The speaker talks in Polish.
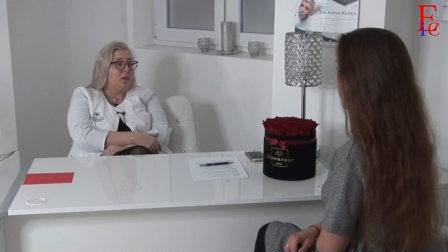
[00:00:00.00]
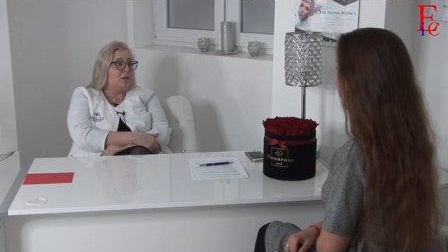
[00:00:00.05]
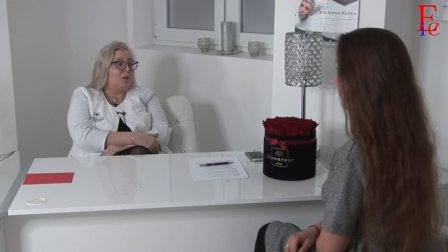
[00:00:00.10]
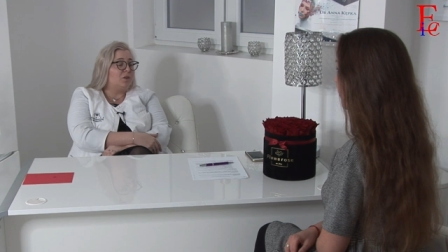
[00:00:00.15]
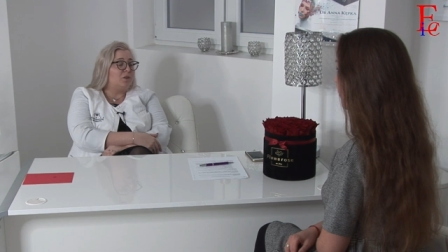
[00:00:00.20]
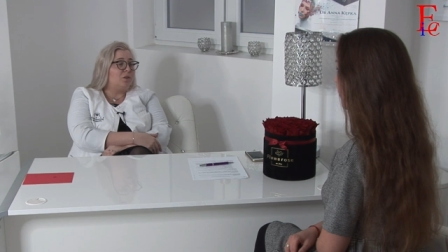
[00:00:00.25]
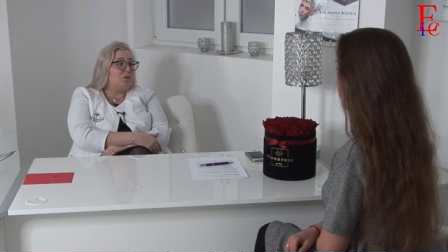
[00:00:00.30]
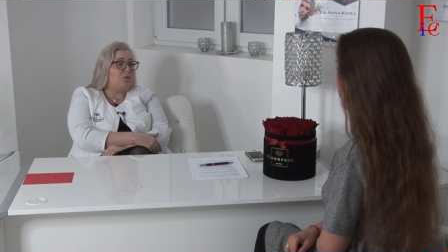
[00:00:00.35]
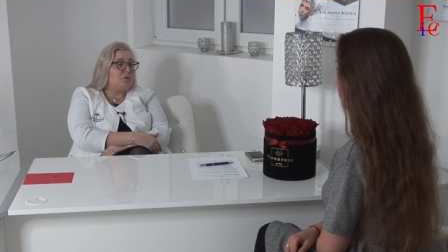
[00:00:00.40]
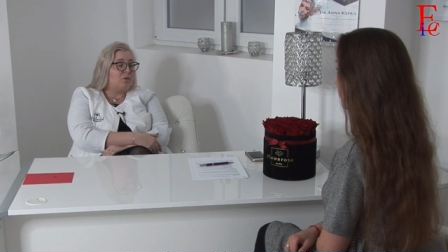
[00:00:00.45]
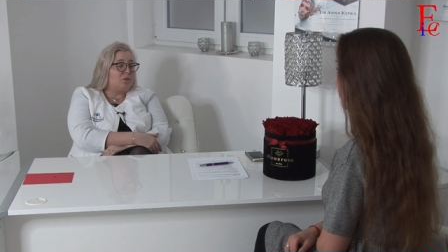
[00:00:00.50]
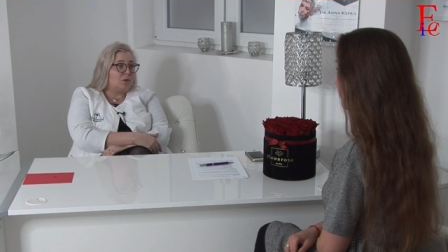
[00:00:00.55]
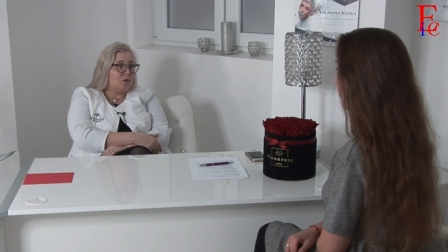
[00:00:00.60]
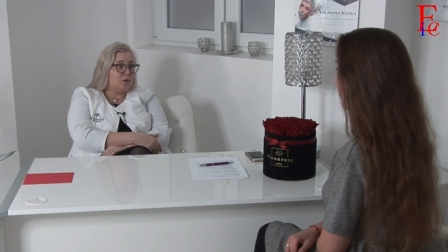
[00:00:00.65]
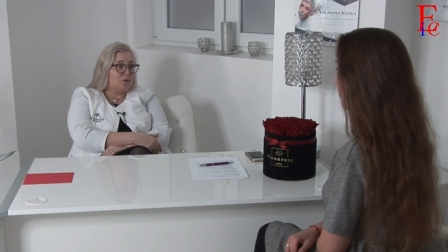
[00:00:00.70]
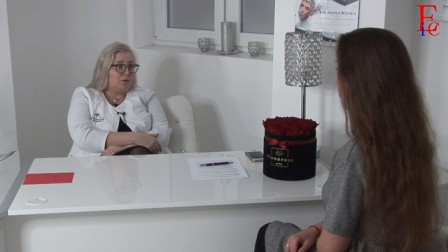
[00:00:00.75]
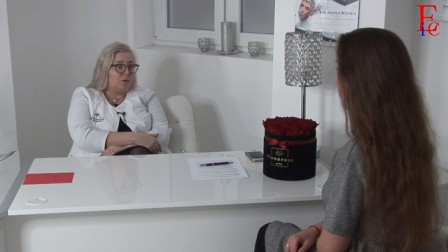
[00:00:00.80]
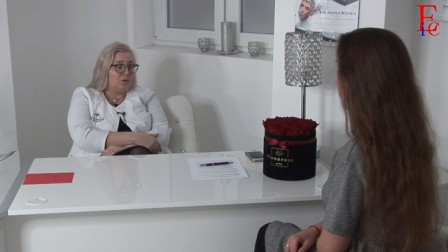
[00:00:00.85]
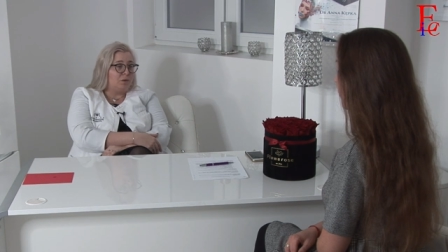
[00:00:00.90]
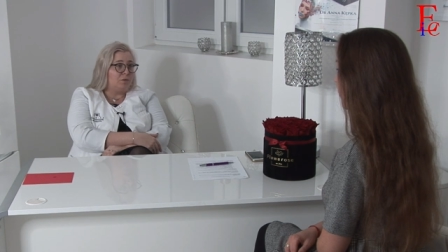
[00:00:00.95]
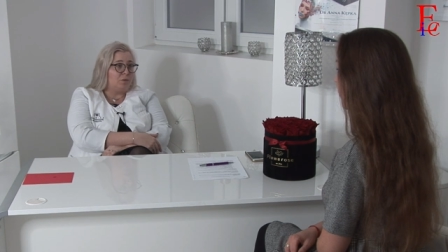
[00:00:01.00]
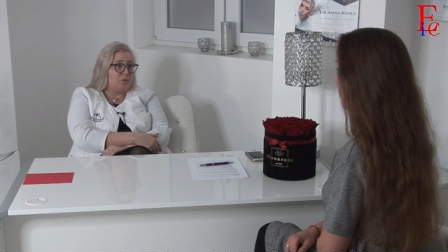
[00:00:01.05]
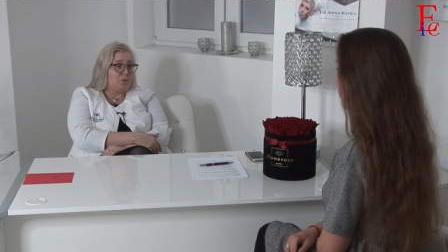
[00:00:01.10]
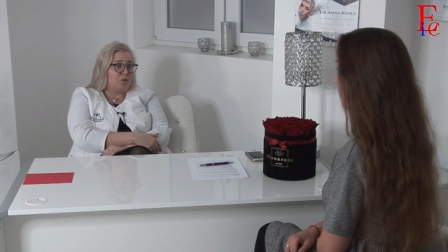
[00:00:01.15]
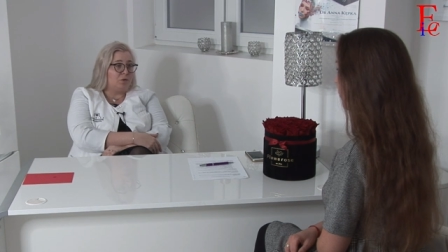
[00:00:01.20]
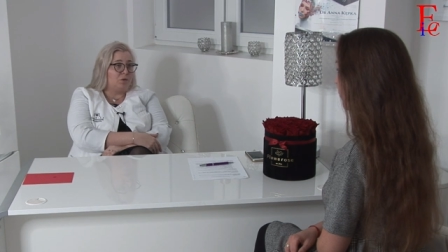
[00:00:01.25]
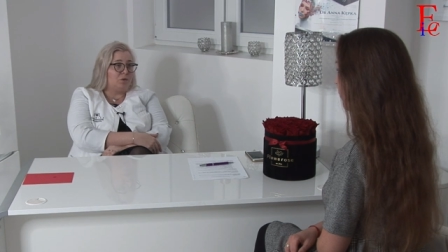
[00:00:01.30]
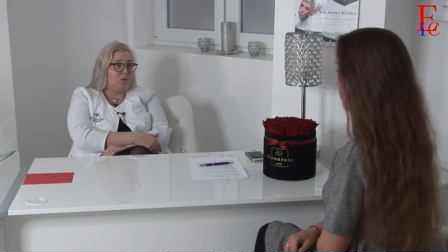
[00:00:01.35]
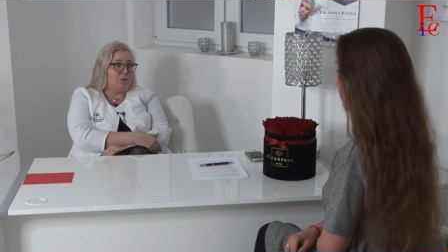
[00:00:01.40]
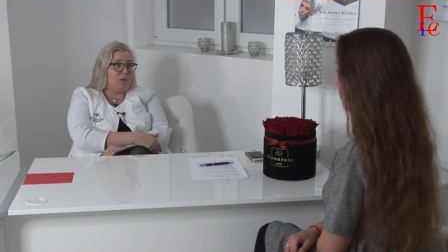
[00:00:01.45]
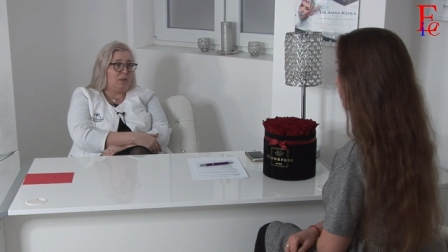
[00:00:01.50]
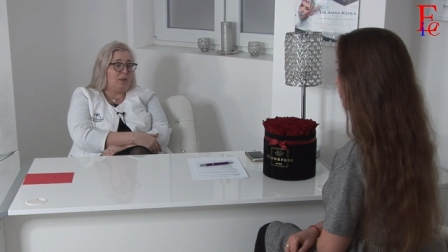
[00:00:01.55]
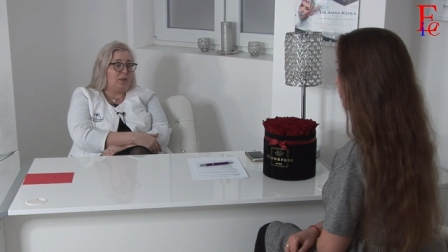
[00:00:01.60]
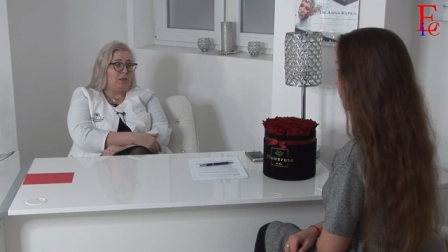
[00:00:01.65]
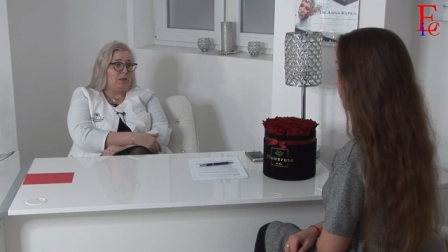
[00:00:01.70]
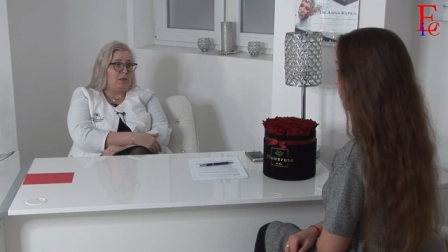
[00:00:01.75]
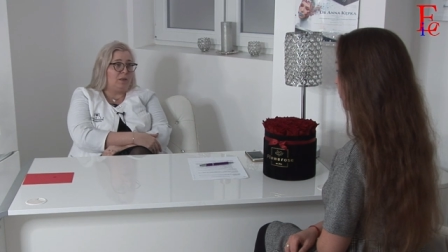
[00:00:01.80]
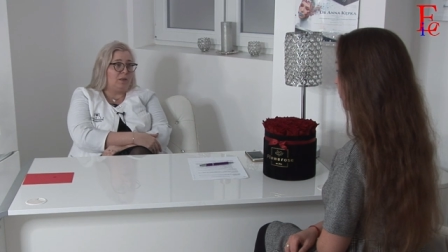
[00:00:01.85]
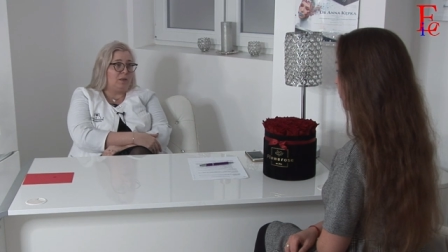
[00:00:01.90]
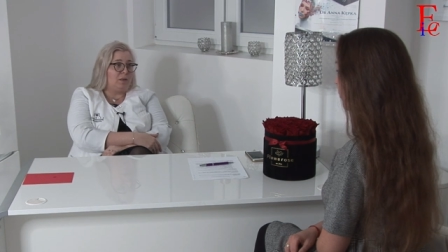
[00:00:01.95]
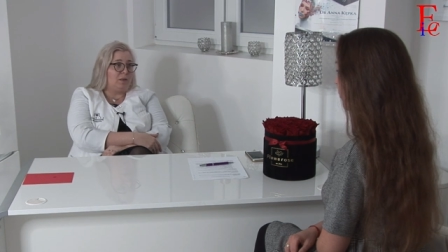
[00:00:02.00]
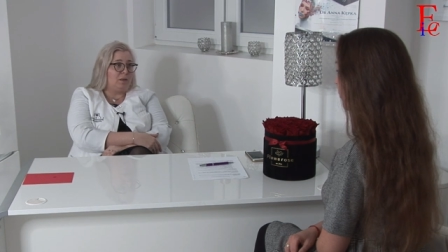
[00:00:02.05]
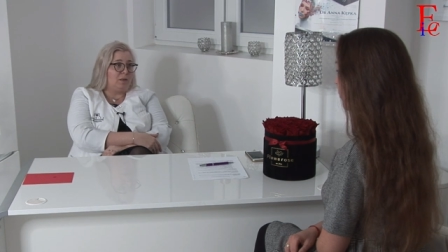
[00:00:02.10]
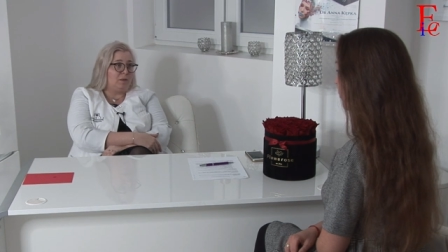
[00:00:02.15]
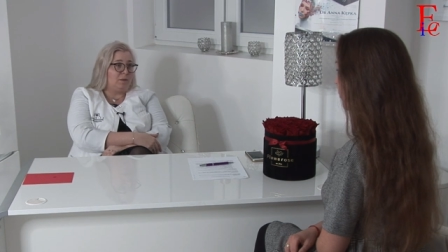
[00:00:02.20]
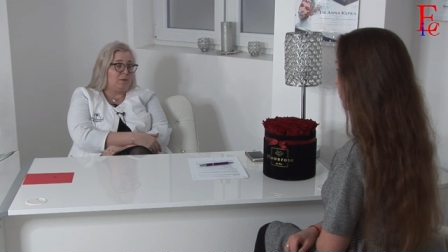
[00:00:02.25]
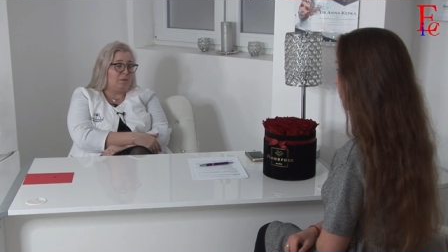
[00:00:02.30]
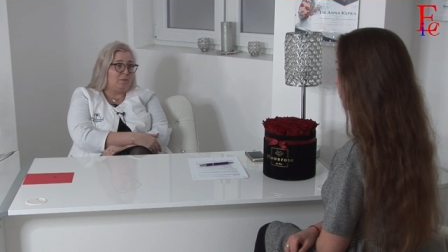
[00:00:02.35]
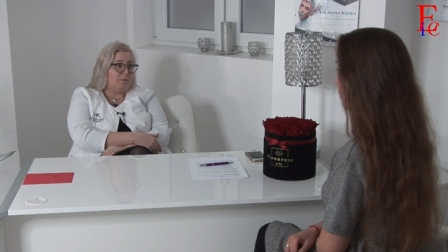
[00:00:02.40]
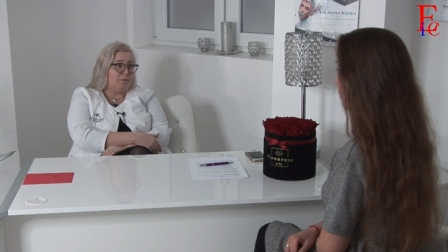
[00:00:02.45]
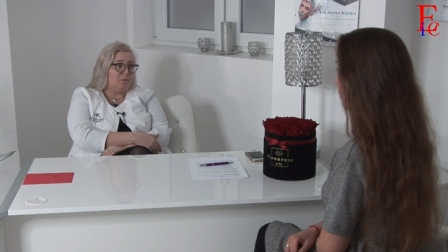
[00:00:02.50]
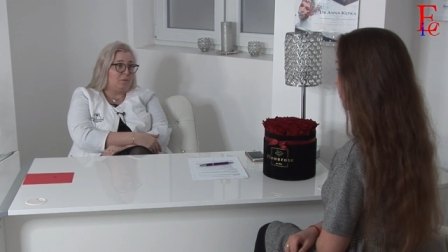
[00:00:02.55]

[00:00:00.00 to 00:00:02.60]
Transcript: gdzie tylko i wyłącznie e,